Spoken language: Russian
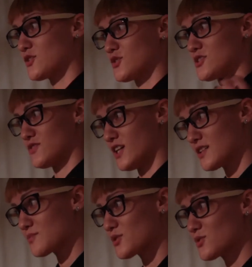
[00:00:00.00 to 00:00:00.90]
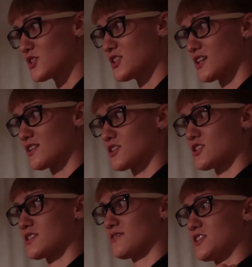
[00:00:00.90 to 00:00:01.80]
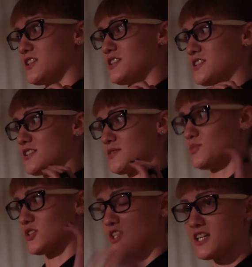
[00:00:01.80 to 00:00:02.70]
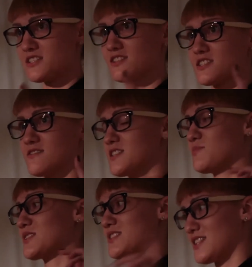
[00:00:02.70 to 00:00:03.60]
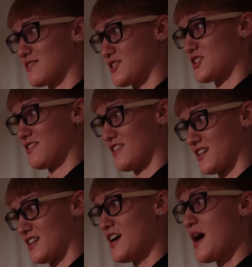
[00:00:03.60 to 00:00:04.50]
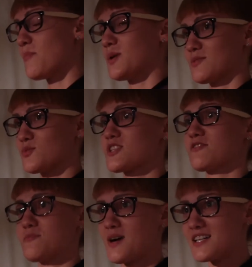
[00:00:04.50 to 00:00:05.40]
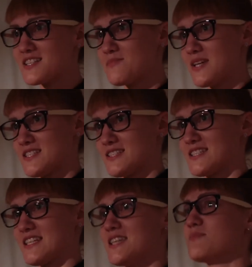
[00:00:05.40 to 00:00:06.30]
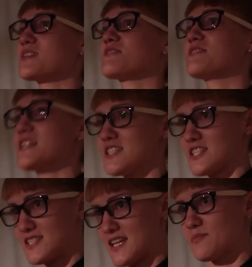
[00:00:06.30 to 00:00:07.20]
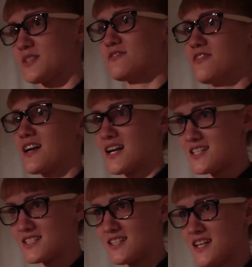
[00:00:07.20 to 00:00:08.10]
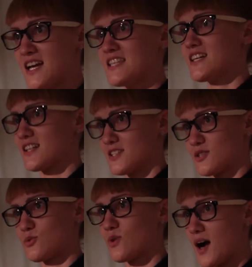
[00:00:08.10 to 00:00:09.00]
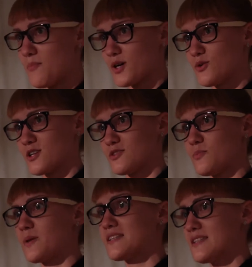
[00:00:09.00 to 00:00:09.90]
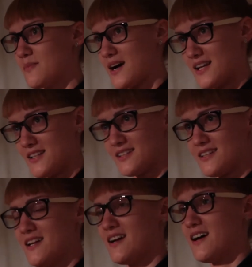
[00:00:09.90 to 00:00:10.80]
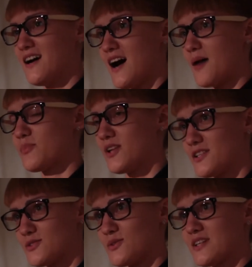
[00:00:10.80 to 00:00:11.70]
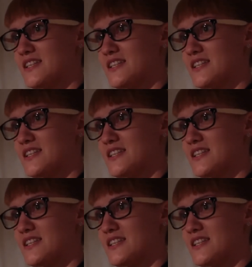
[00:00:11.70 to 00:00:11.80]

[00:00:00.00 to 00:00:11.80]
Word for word: То есть в данном случае я должна со всей силы бежать и голосовать именно за этого человека. Потому что в марте месяце именно в эти же самые два раза некоторые УК по городу поднимали оплату.